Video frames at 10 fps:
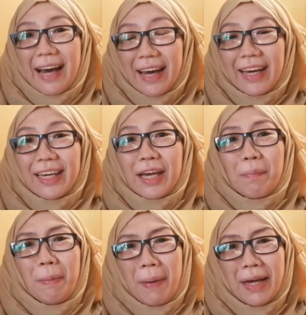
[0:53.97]
ay,
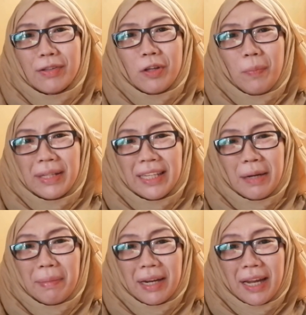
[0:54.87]
paano daw ba
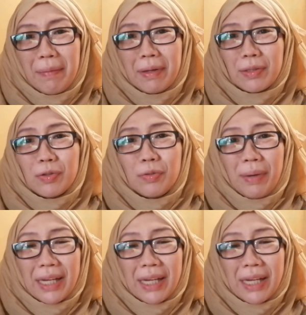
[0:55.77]
nila malalaman kung